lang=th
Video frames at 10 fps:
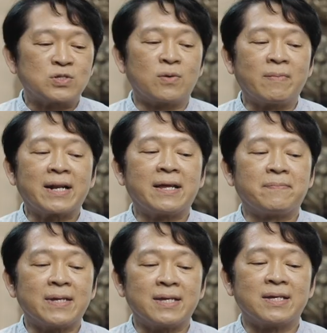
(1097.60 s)
จนมาใน
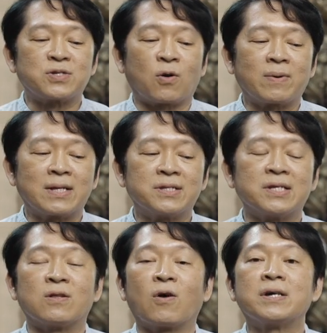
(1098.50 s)
ปีสองพัน
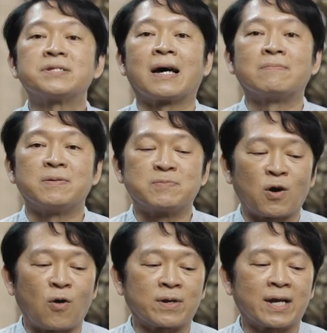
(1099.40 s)
สี่ร้อยสามสิบส
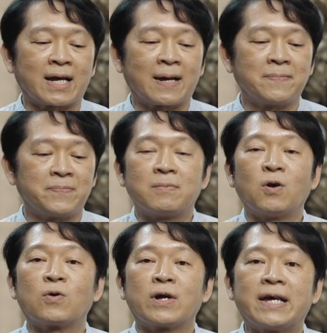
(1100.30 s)
องนะครับพระ
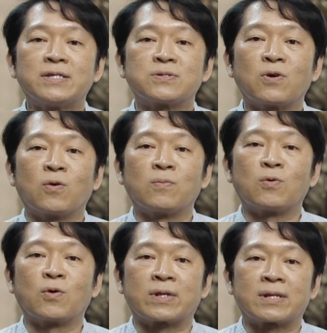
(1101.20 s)
องค์ก็ได้ทรง
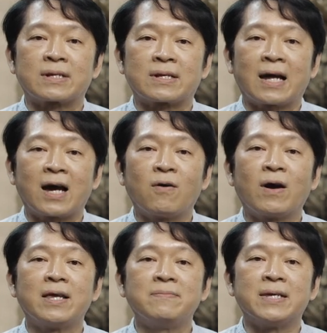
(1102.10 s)
โปรดเกล้า
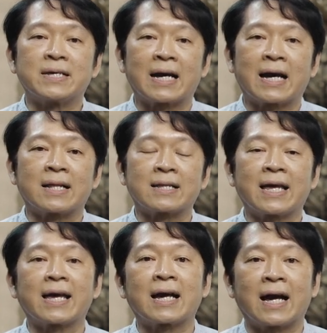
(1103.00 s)
ให้มีการ
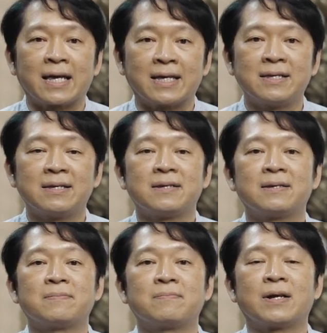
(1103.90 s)
แก้ไข
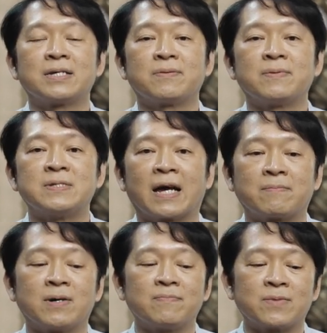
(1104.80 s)
พระราชบัญญัติ
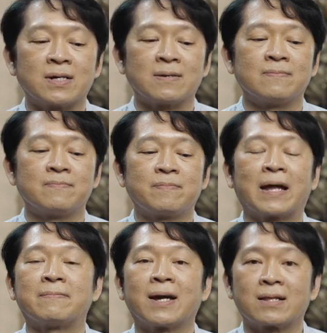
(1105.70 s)
เพิ่มเติมแป
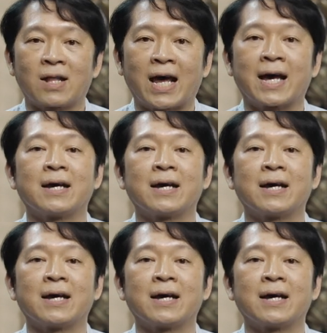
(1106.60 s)
ดมาตรา